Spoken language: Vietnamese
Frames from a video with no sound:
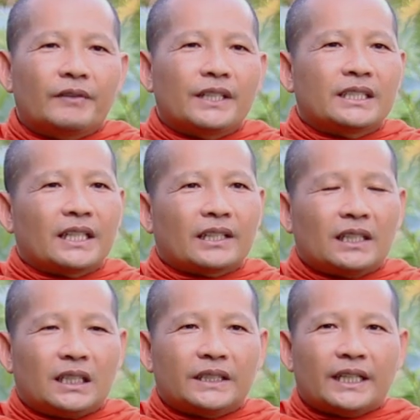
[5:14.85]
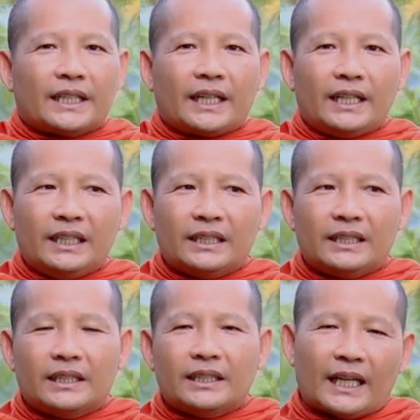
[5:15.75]
thưa chặt là o rằng đã
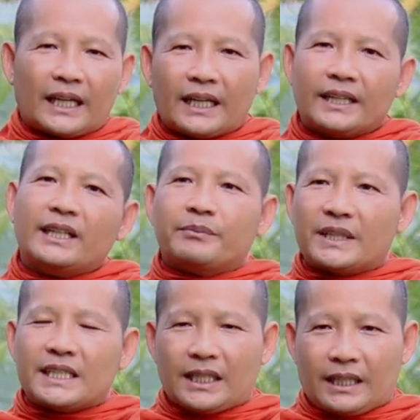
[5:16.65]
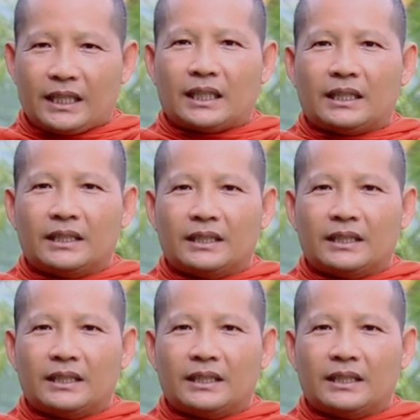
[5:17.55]
nè khác kia bên chặt này